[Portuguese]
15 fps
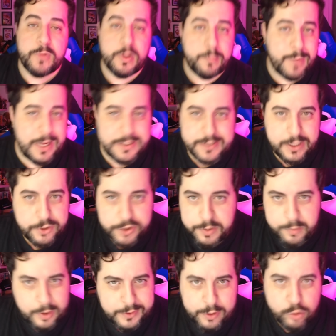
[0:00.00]
Mas acho que
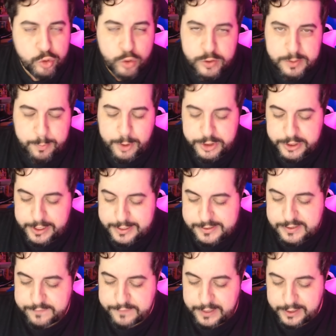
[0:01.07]
até o Souza pode ganhar
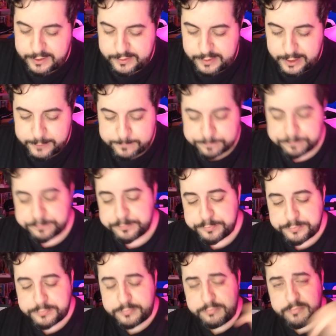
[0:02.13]
essa vaga, tá?
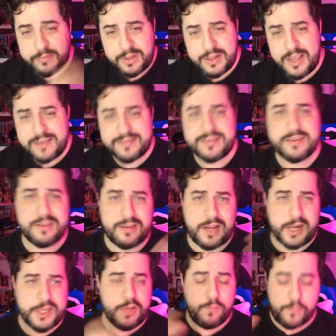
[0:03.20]
Nesse,
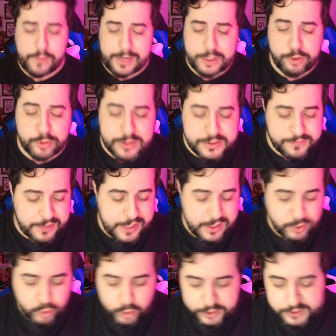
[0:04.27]
aqui eu vou falar de outras
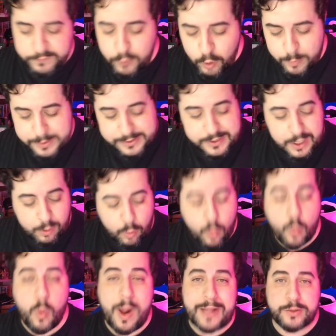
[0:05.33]
variações. Eu vou começar com
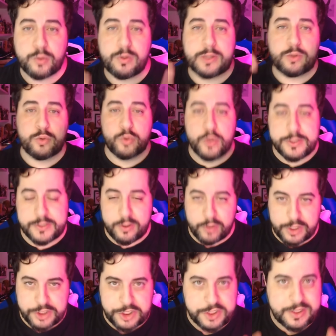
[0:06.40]
o 4-4-2, que é o
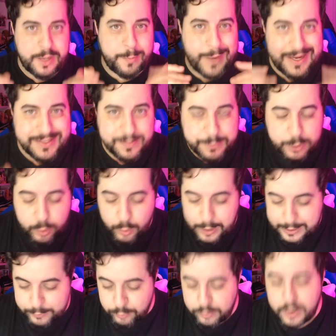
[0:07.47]
que a gente está mais
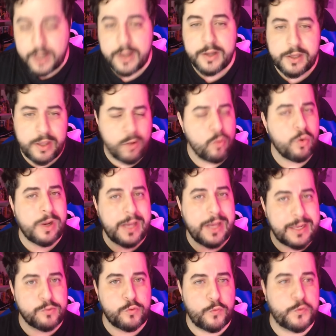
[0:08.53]
habituado, que é o
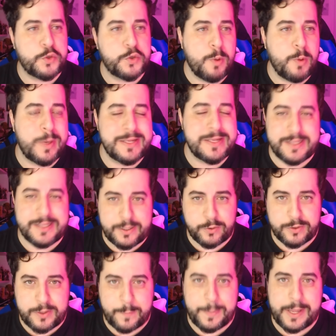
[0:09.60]
clássico do futebol brasileiro
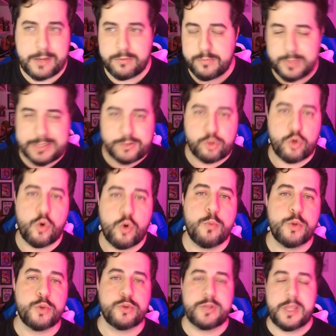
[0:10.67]
também. O Brasil jogou
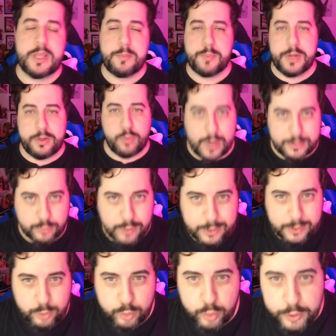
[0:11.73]
muito tempo aí num
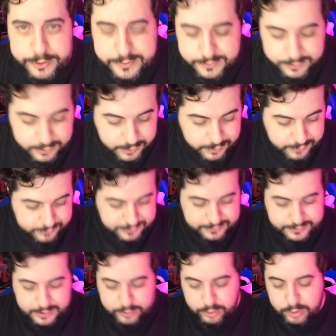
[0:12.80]
4-4-2, tá
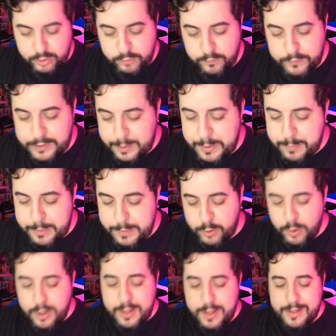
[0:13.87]
certo? Então eu vou falar
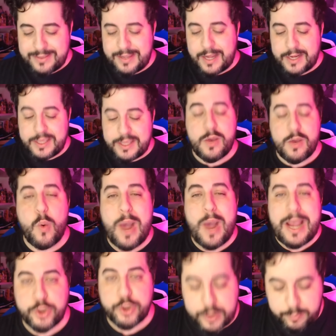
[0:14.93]
primeiro da que eu
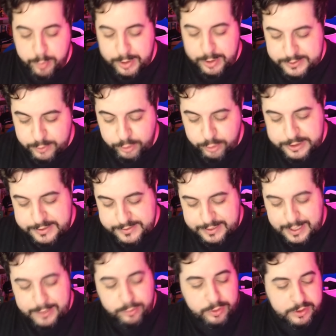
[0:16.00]
acho que pode ser
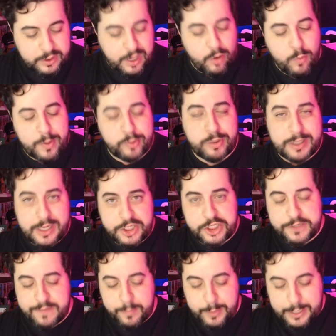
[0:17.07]
utilizado e dar uma
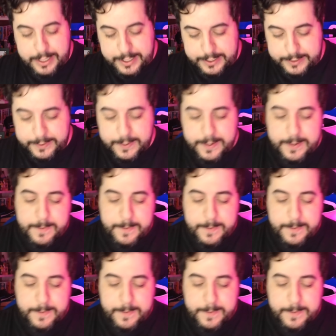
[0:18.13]
alternativa para ela.